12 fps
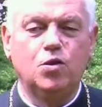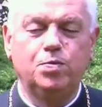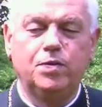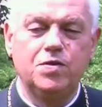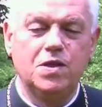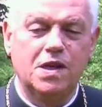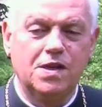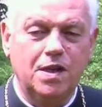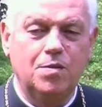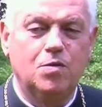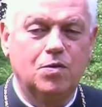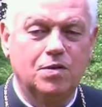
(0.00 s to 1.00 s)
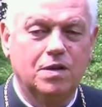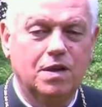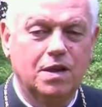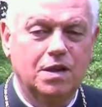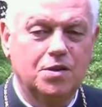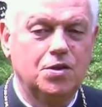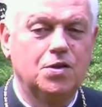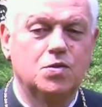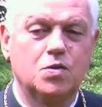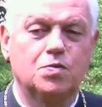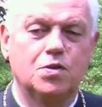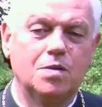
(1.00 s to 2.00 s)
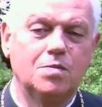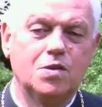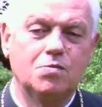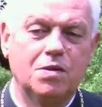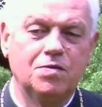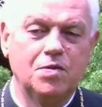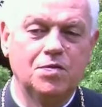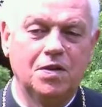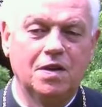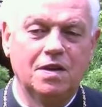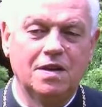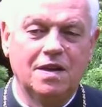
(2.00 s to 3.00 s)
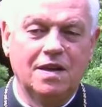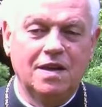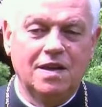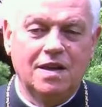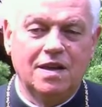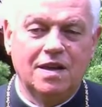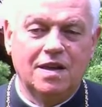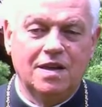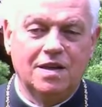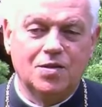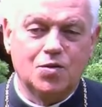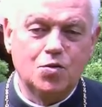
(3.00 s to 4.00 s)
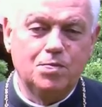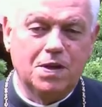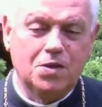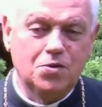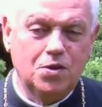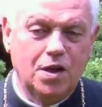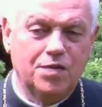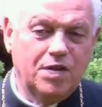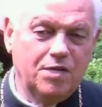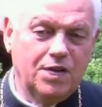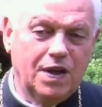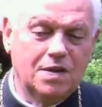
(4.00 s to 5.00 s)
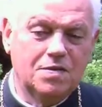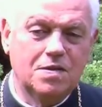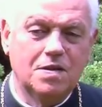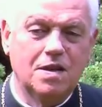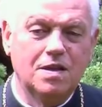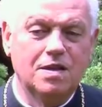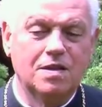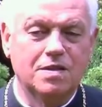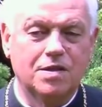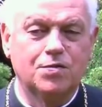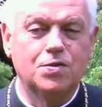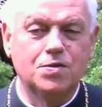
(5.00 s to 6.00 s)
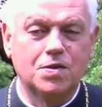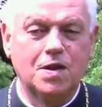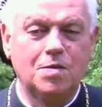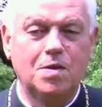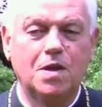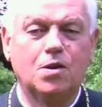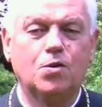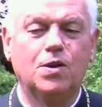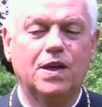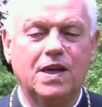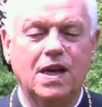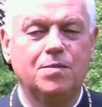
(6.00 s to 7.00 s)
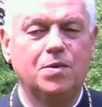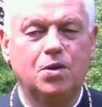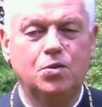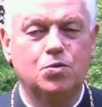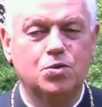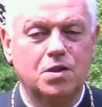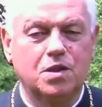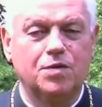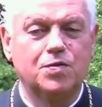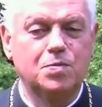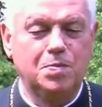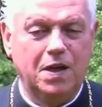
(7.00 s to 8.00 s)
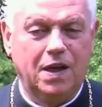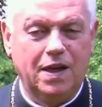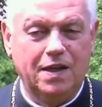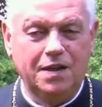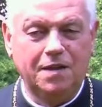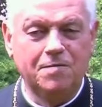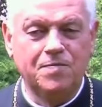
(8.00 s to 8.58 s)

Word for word: odpowiedzialnemu księdzu Przemysławowi żenowi wraz ze wszystkimi kolegami, którzy go wspierali,